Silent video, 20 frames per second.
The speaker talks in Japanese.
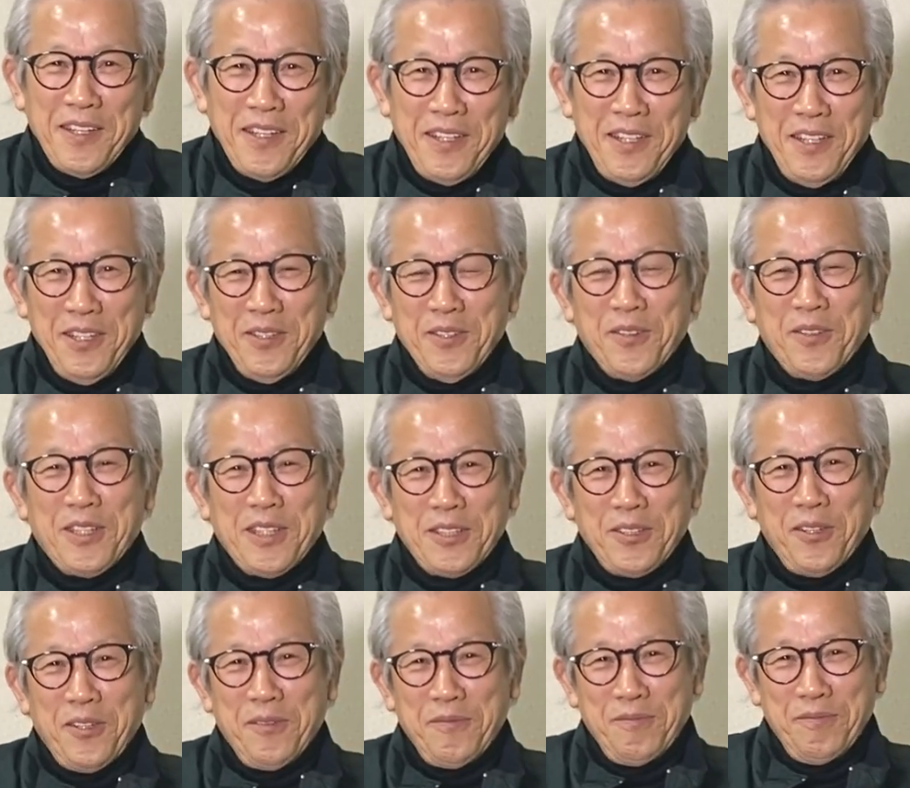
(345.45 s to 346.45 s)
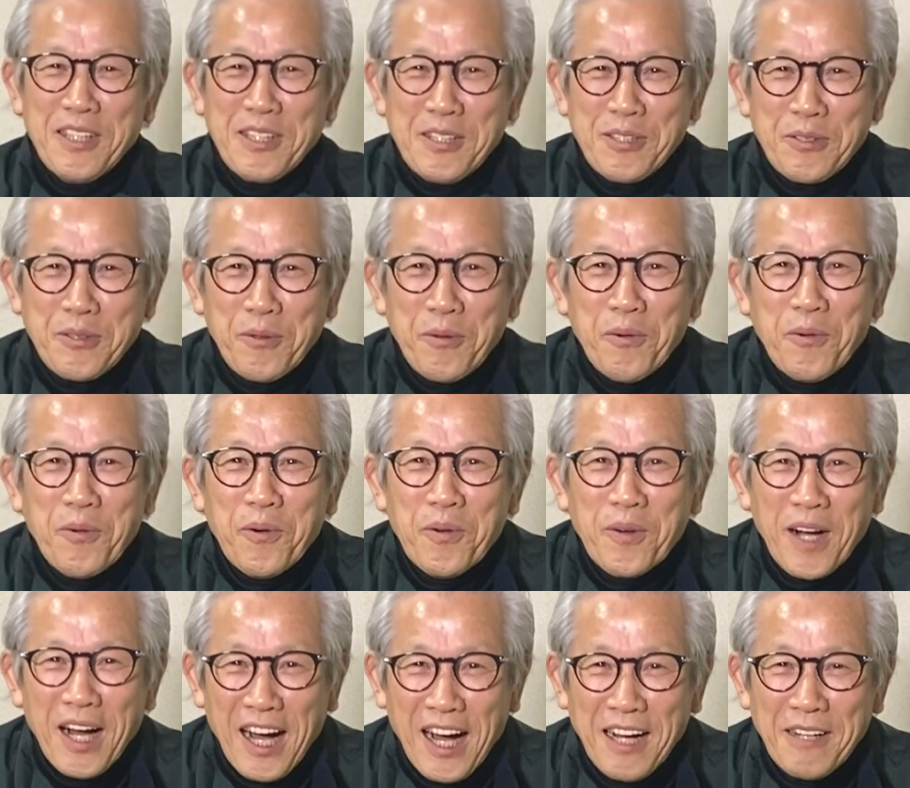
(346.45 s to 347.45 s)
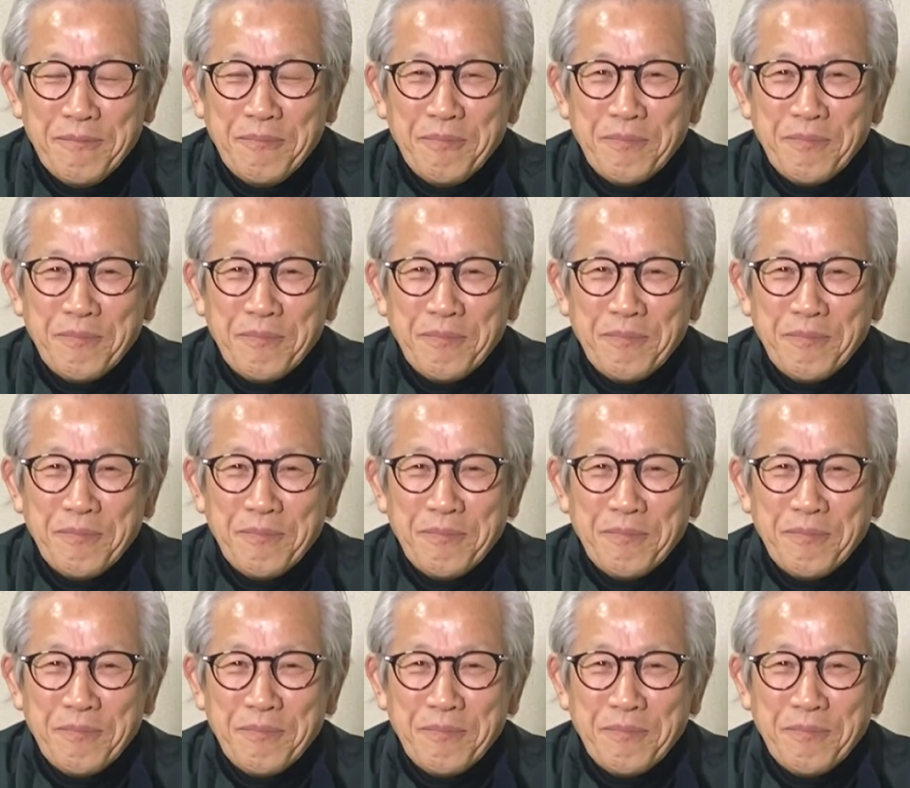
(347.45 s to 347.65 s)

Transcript: 広岡と双方が